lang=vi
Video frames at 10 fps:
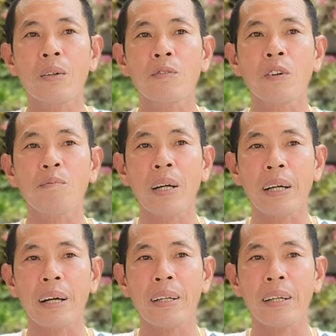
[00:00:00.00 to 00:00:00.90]
vùng
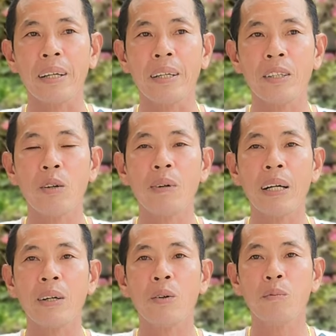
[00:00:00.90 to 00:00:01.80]
miền ấy thì nói chung
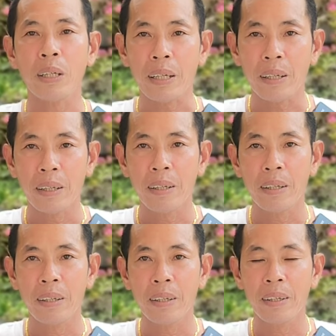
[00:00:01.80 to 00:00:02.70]
ở đâu cũng được ừ.